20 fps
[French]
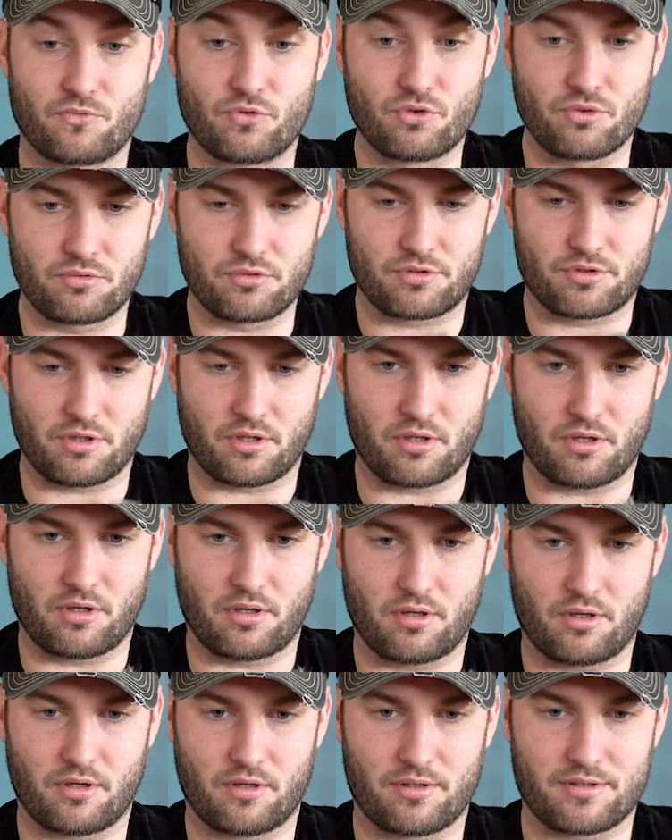Donc
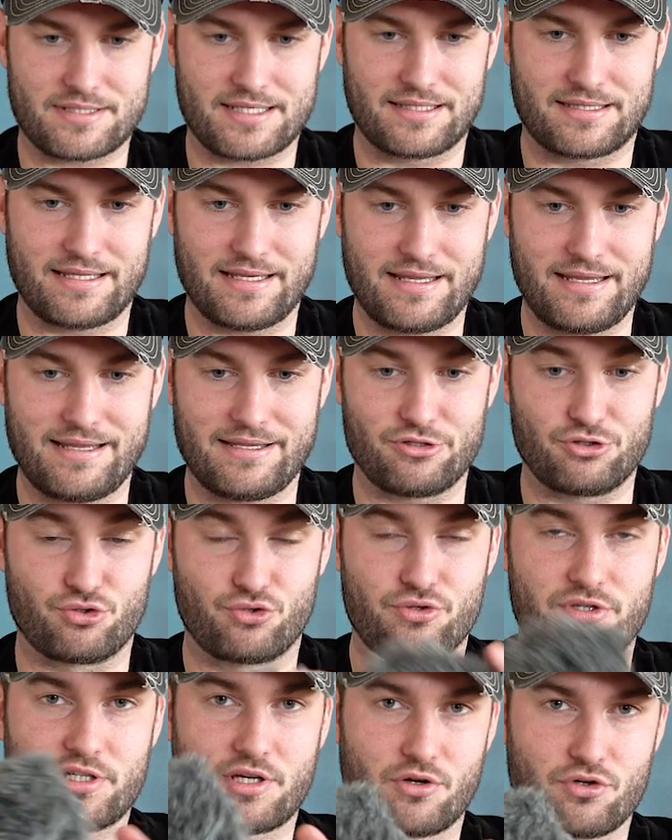euh, c'était
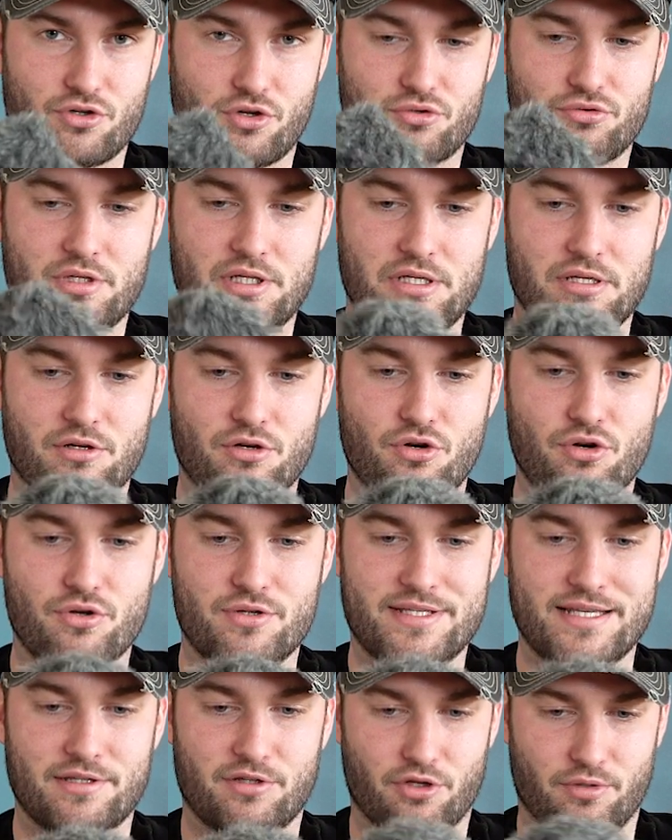jusqu'à aujourd'hui le
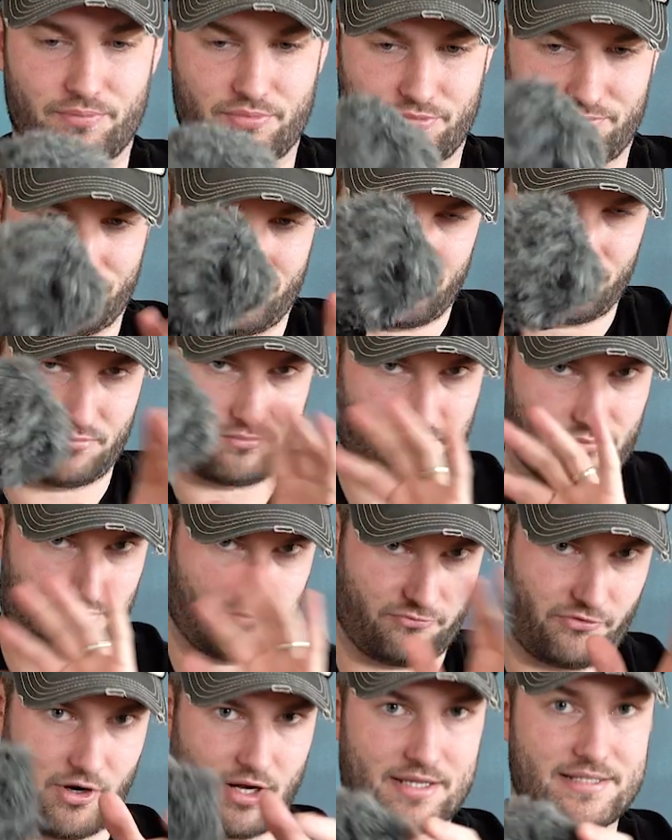setup.
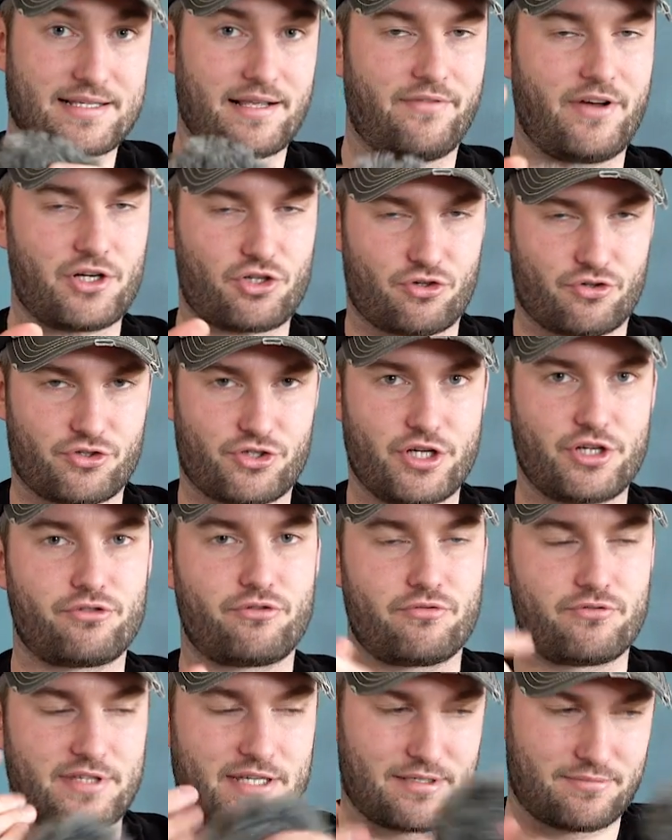Voilà, ça va changer,
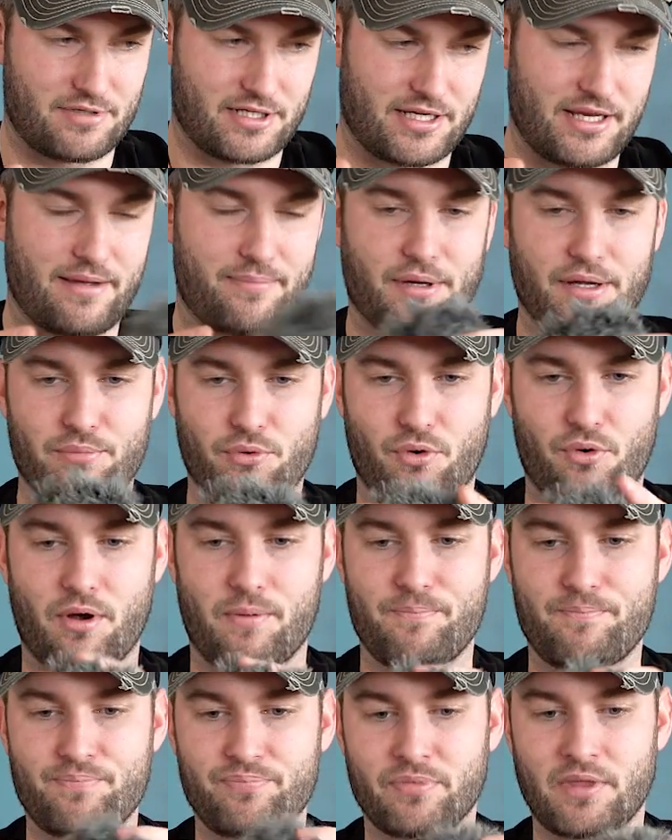je vais vous expliquer après pourquoi.
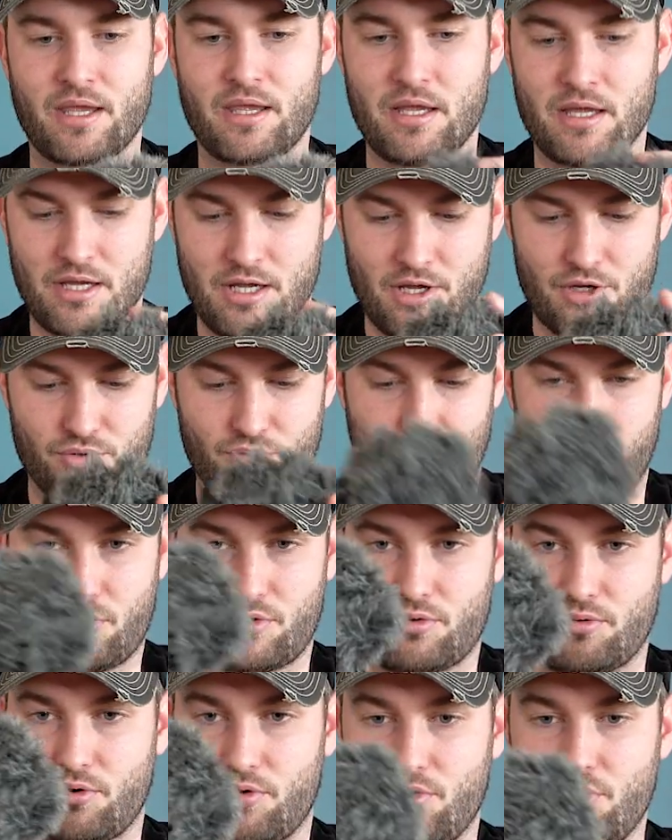
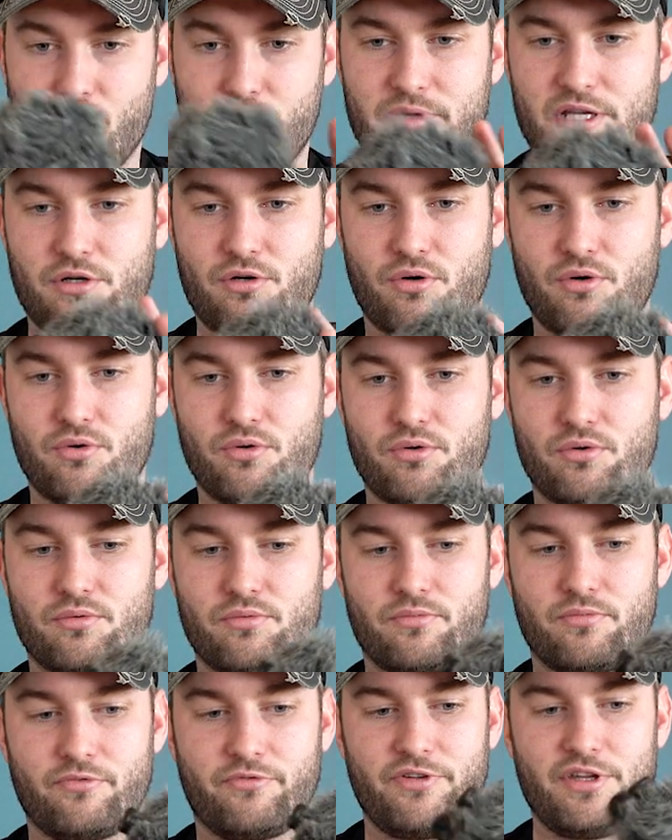Donc le
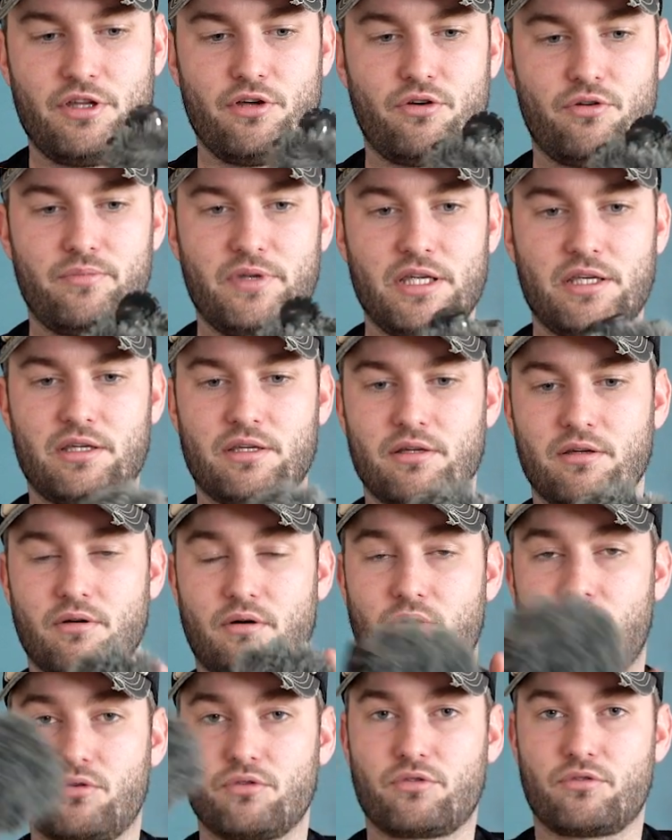micro mic,
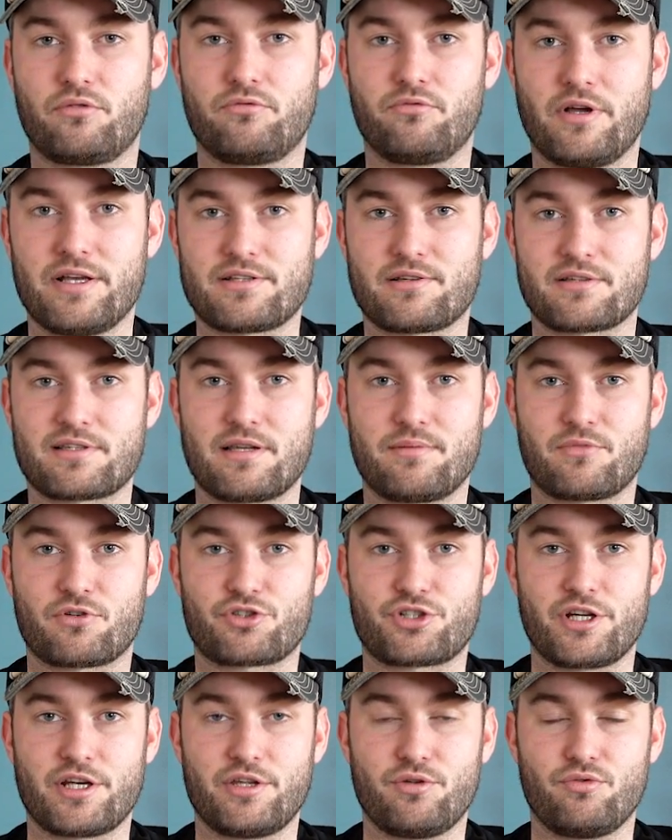on retrouve essentiellement
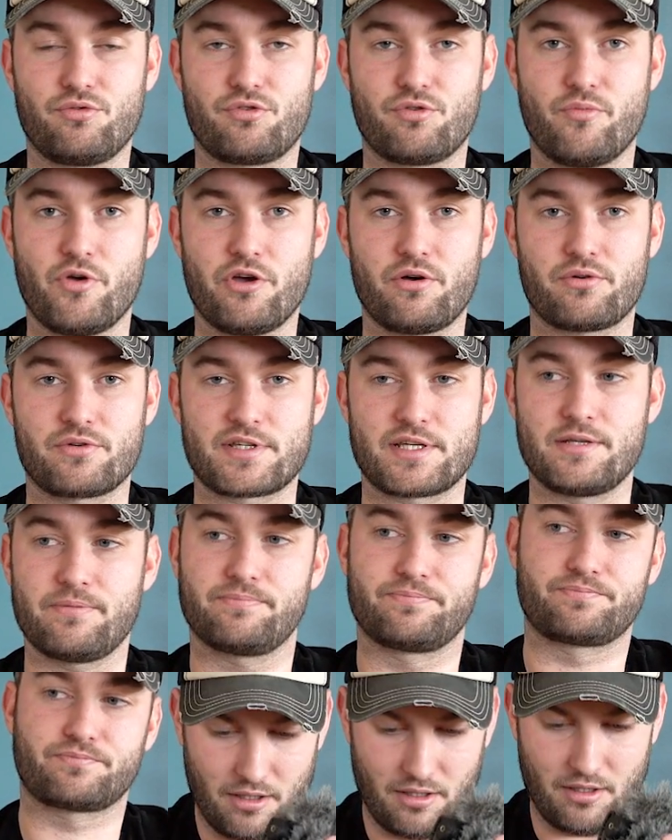chez les youtubeurs aussi.
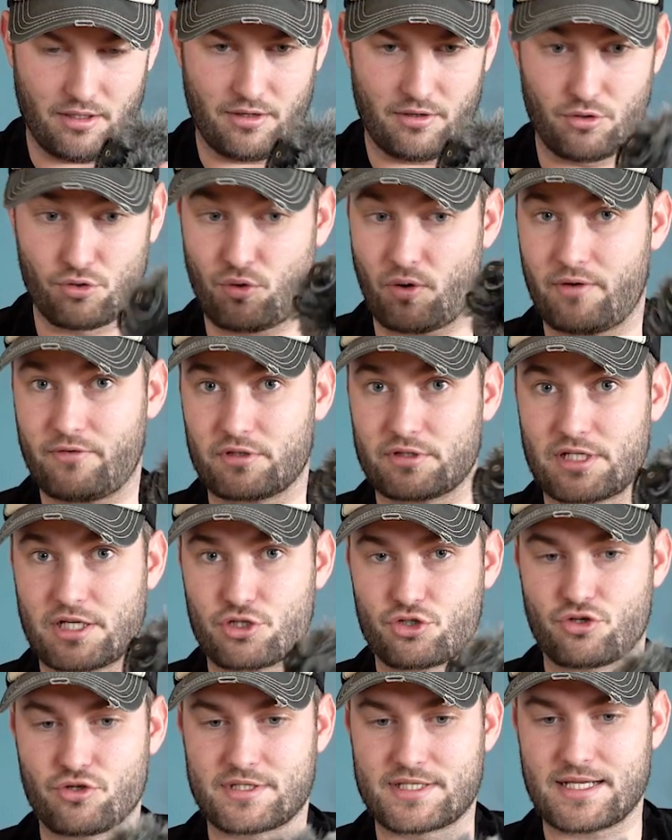Euh, le gros
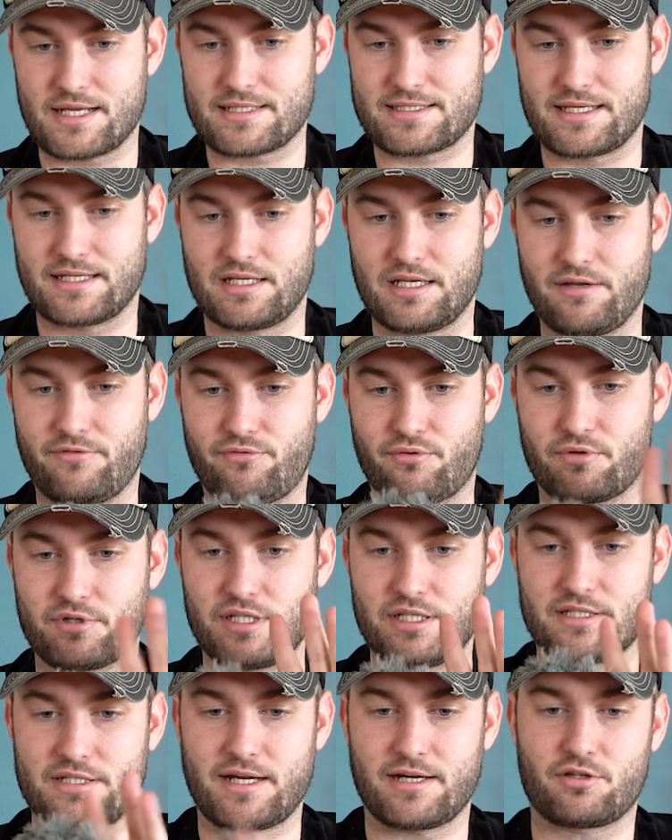avantage de ça, c'est qu'il est
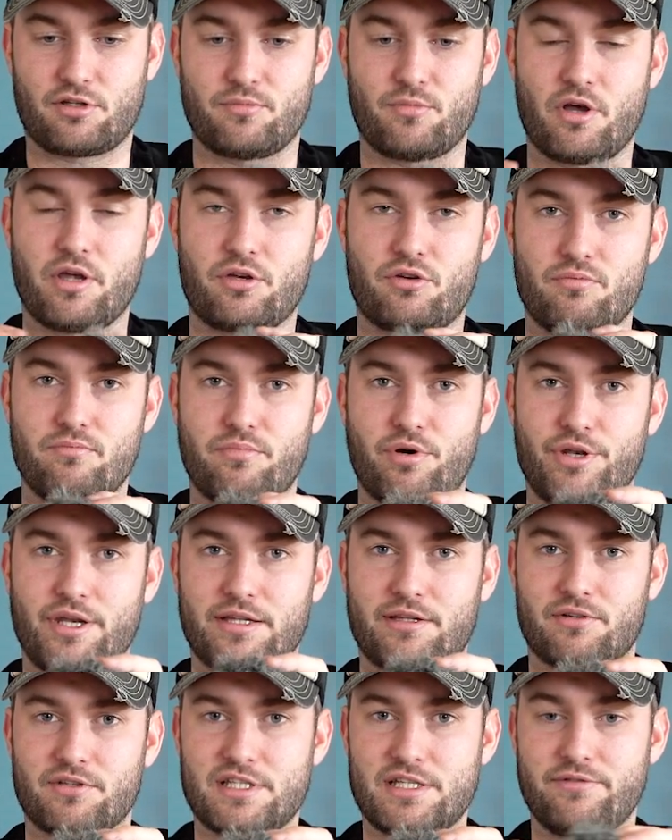fourni directement avec une
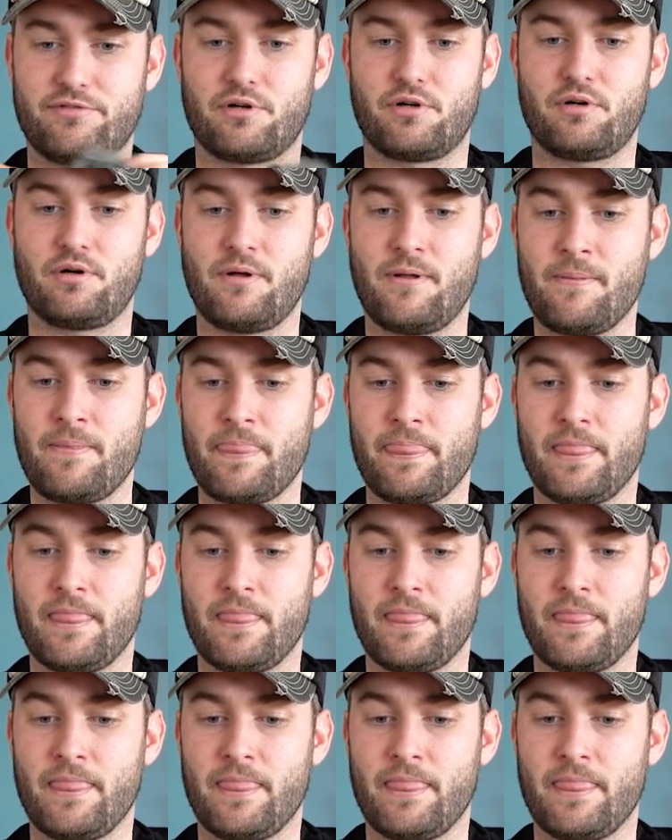bonnette anti-vent.